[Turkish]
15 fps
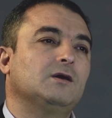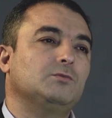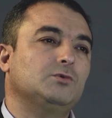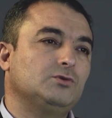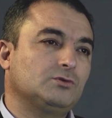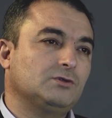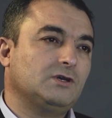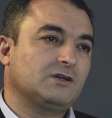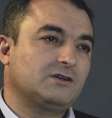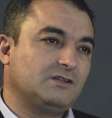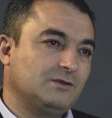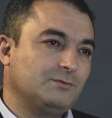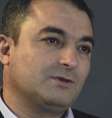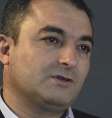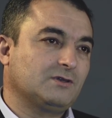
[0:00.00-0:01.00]
Bunun
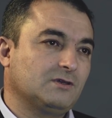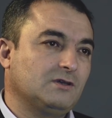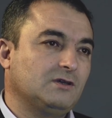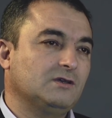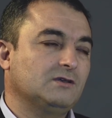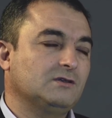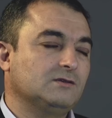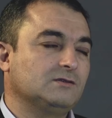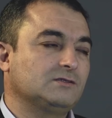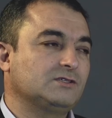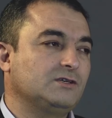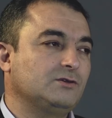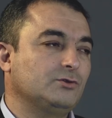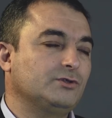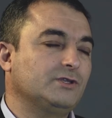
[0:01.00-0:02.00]
akademik e,
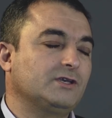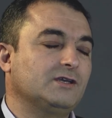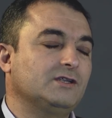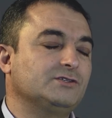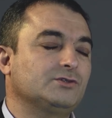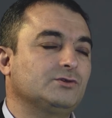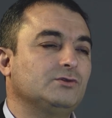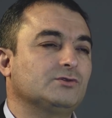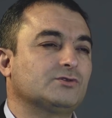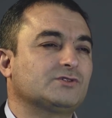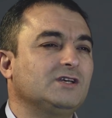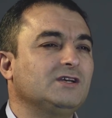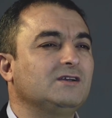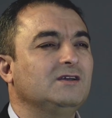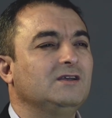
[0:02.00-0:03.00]
şey yönüne gelecek
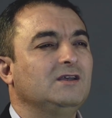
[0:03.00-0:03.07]
olursak